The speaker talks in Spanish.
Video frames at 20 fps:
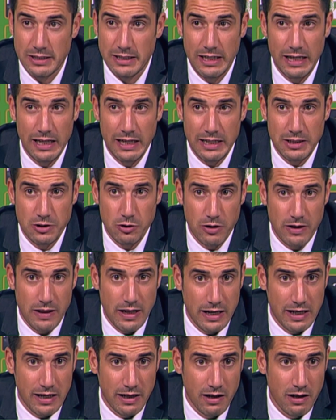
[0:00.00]
Y en el caso de
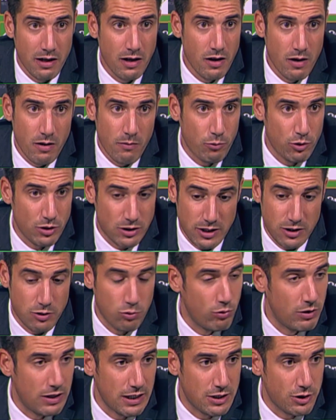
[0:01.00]
Dani, pues es
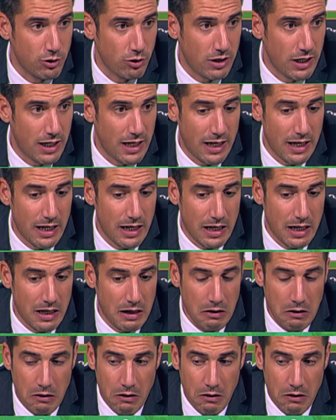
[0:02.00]
un caso que,